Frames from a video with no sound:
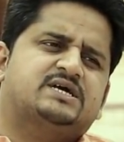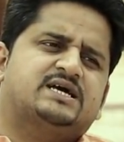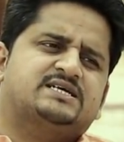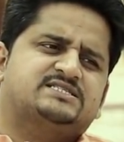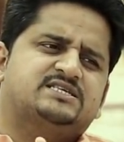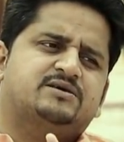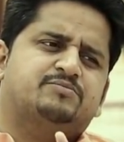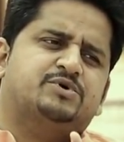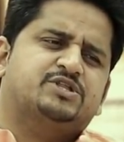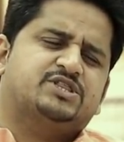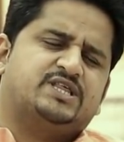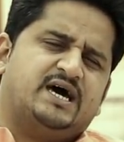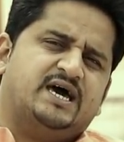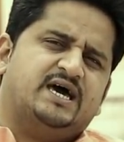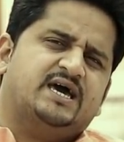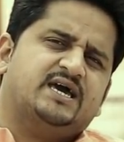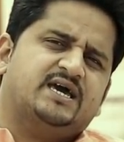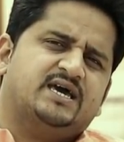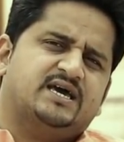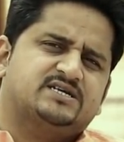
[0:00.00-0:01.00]
कैसे
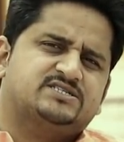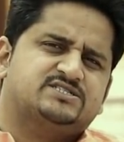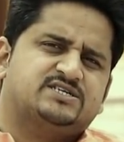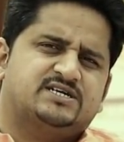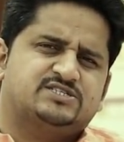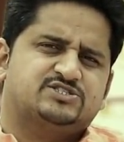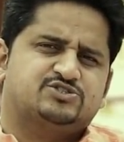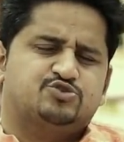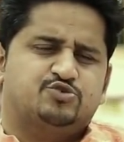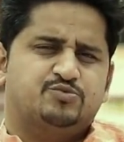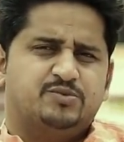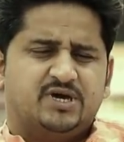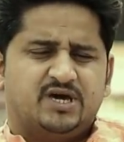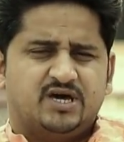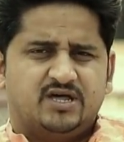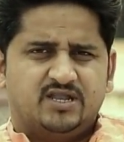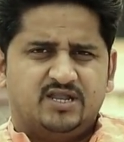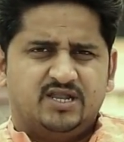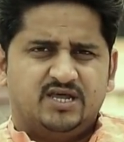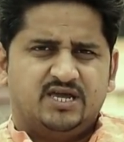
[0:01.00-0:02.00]
बताया गया शास्त्रों में
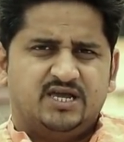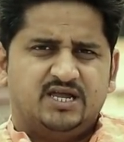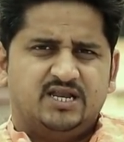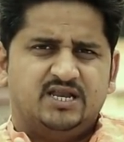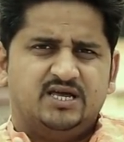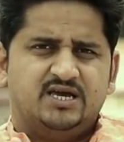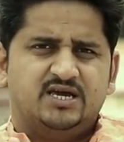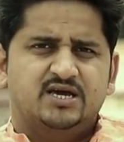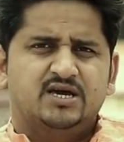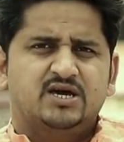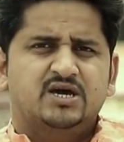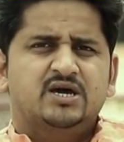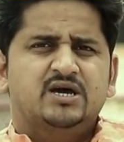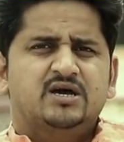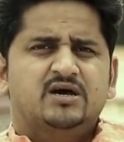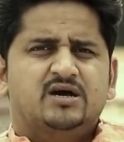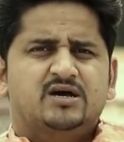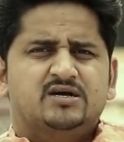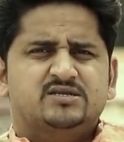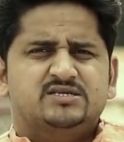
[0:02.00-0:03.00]
करने के
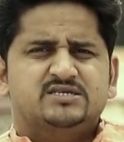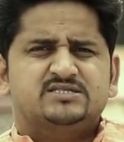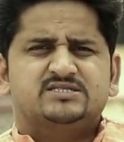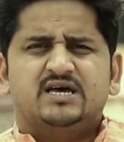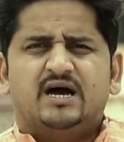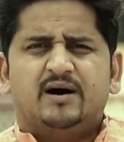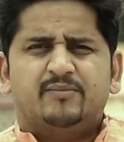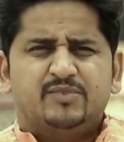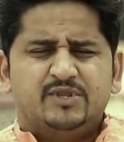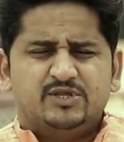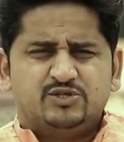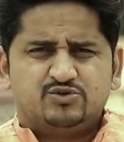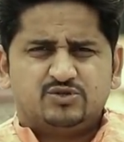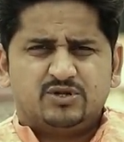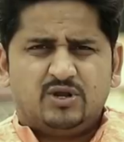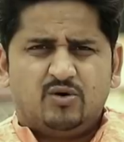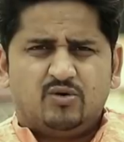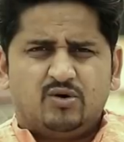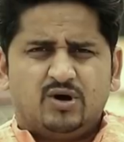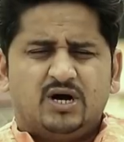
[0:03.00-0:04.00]
लिए जैसे आपने
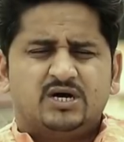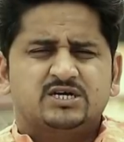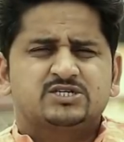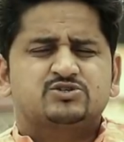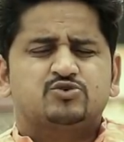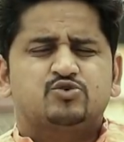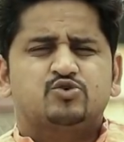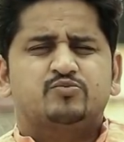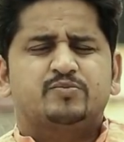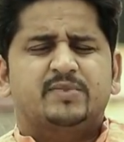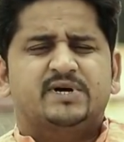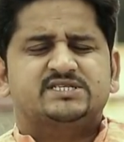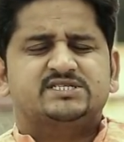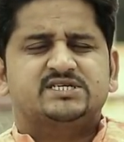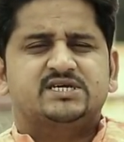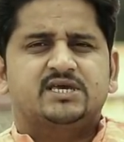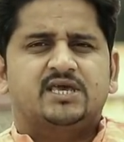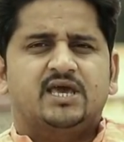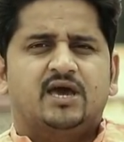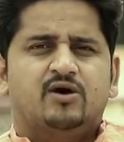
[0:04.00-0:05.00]
सुना होगा अष्टकूट
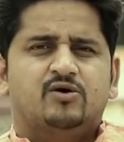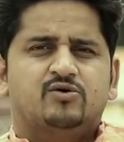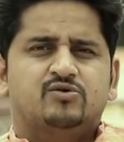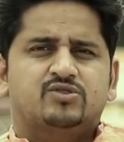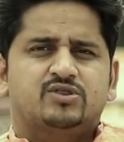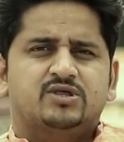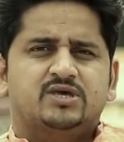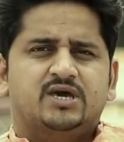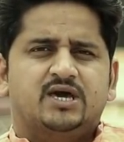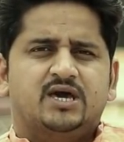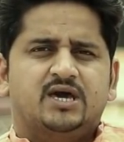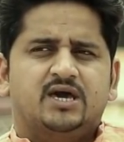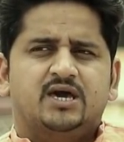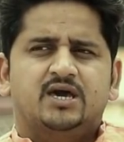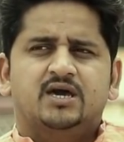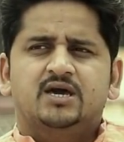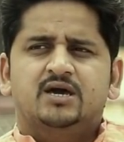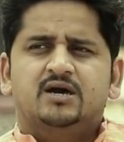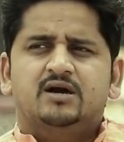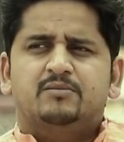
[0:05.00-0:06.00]
मैचिंग क्या होती
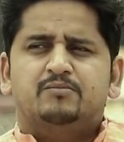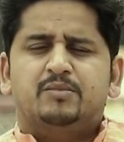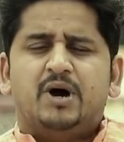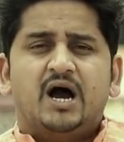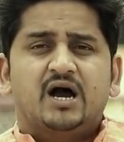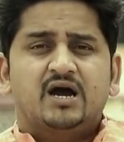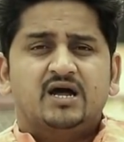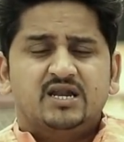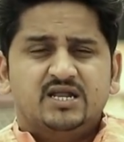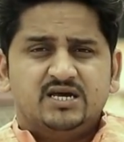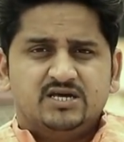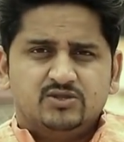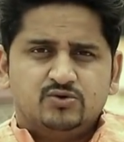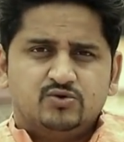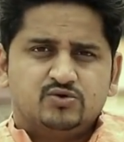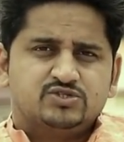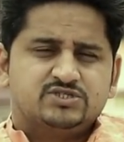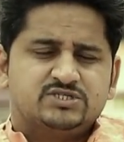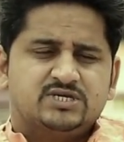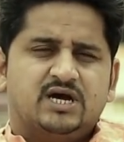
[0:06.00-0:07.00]
है मांगलिक
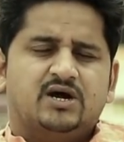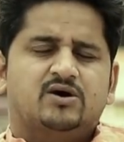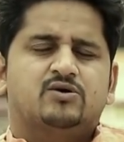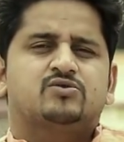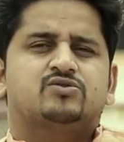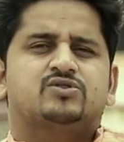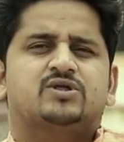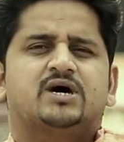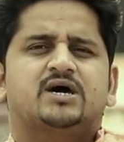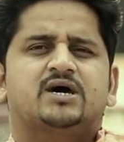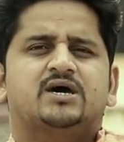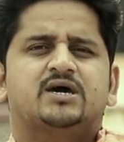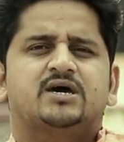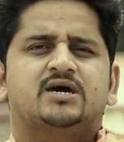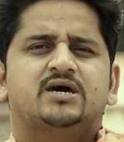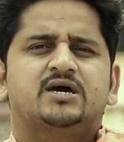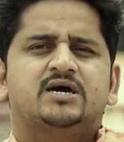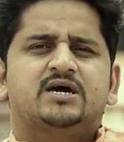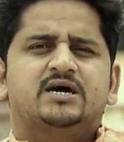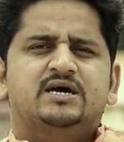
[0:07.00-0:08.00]
दोष क्या होता है
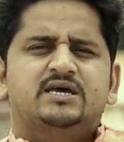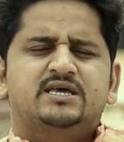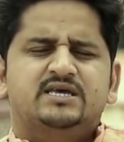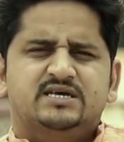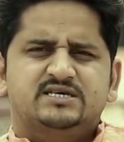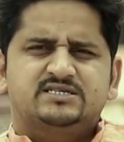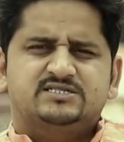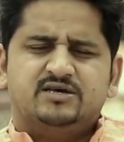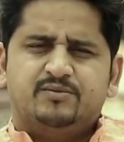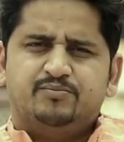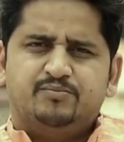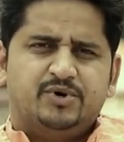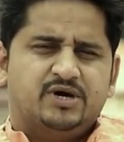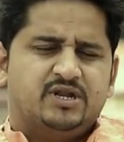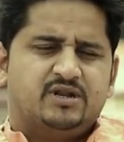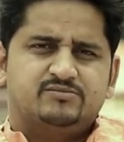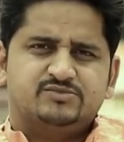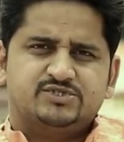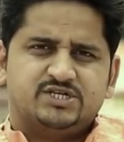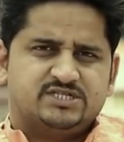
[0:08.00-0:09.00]
ये सब
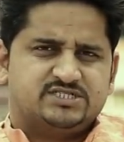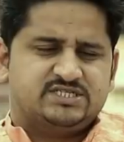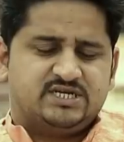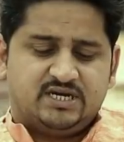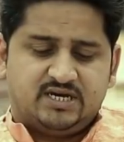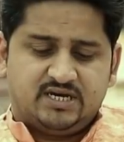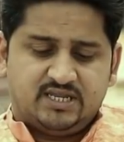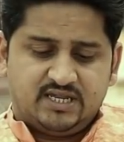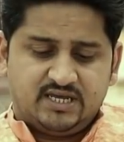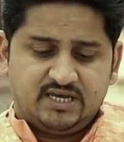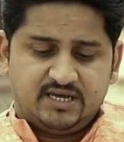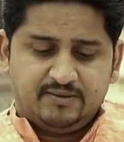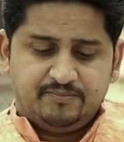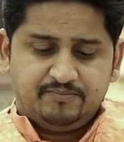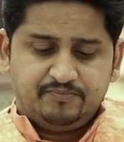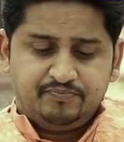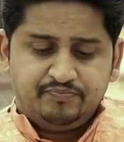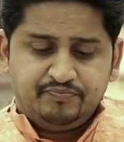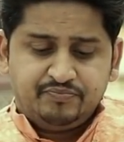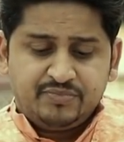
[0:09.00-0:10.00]
पर हम चर्चा करेंगे
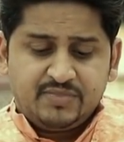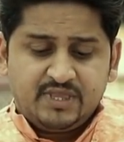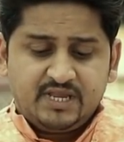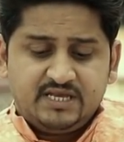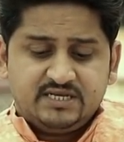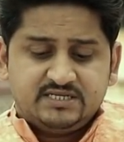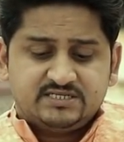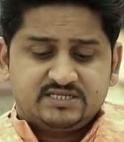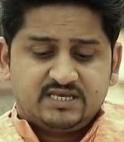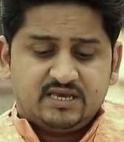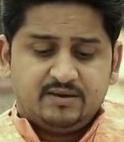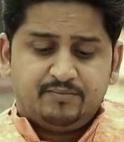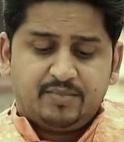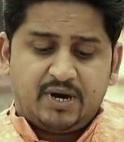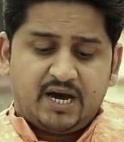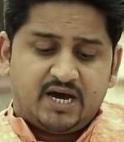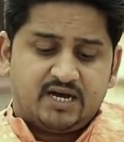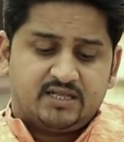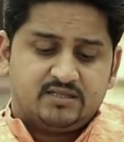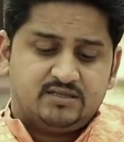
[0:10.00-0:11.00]
इसके
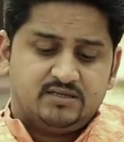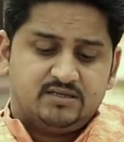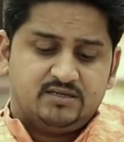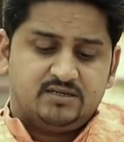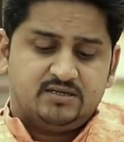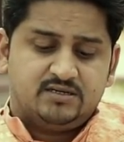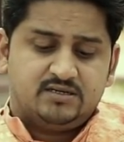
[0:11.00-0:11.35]
बाद